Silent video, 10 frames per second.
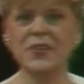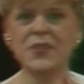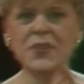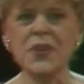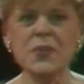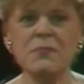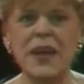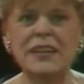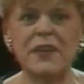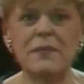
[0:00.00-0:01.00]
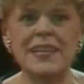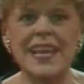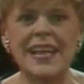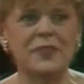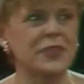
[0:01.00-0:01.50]
Une boîte
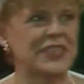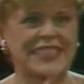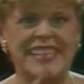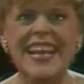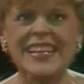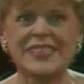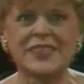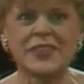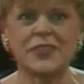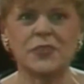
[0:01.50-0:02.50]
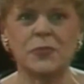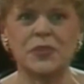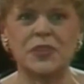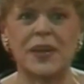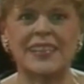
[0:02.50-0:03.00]
familiale de 500
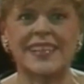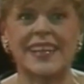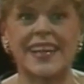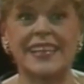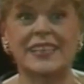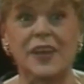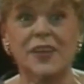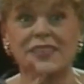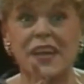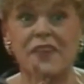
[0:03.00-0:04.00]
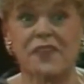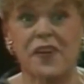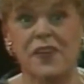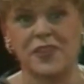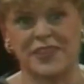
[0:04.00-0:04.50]
suppositoires Stagaril, 35
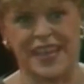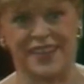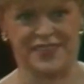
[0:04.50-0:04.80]
francs au lieu de 40.